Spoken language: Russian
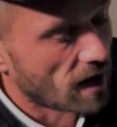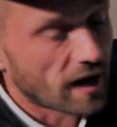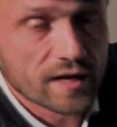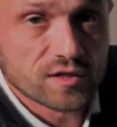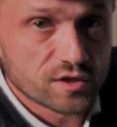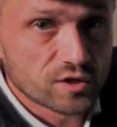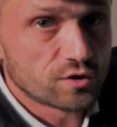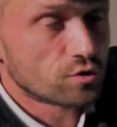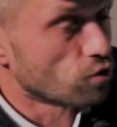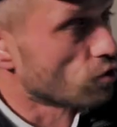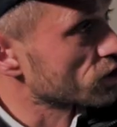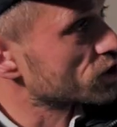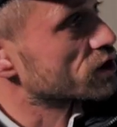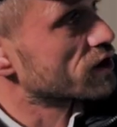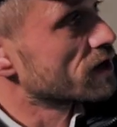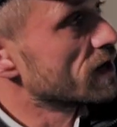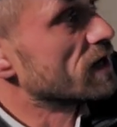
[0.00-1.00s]

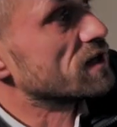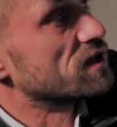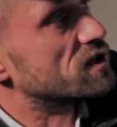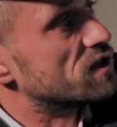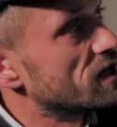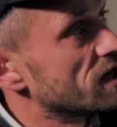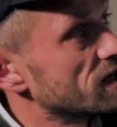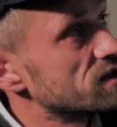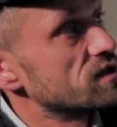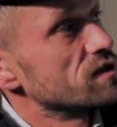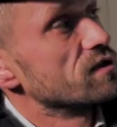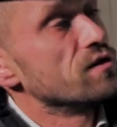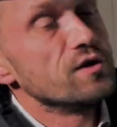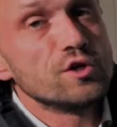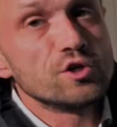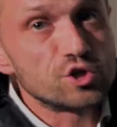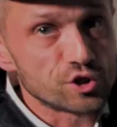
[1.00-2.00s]
антидождь, здесь
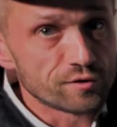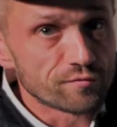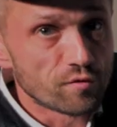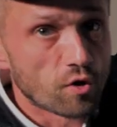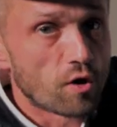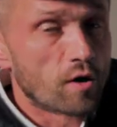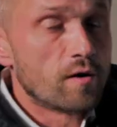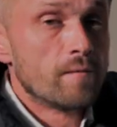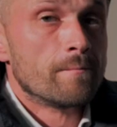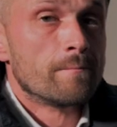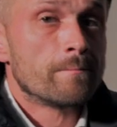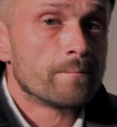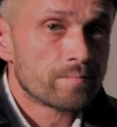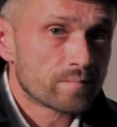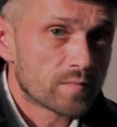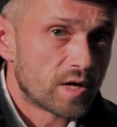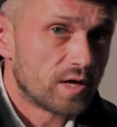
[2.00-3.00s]
ничего.
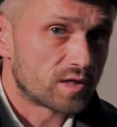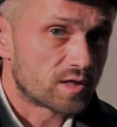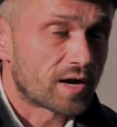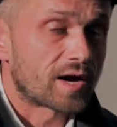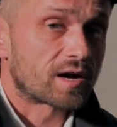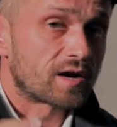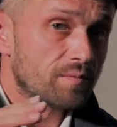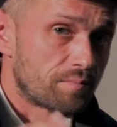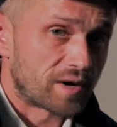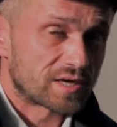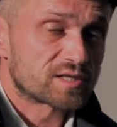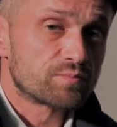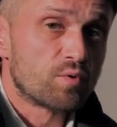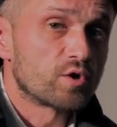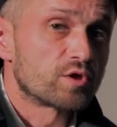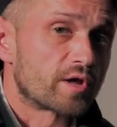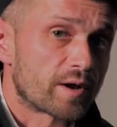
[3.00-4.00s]
Итак,
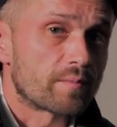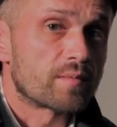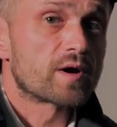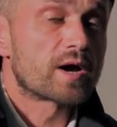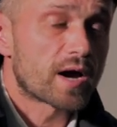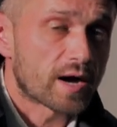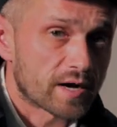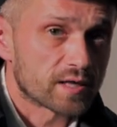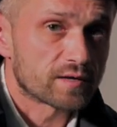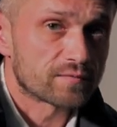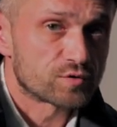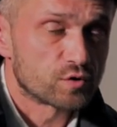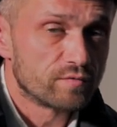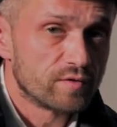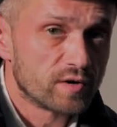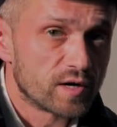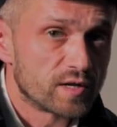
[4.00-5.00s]
посмотрим, как это
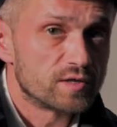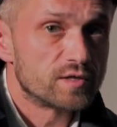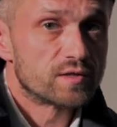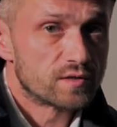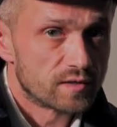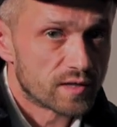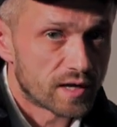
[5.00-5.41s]
все выглядит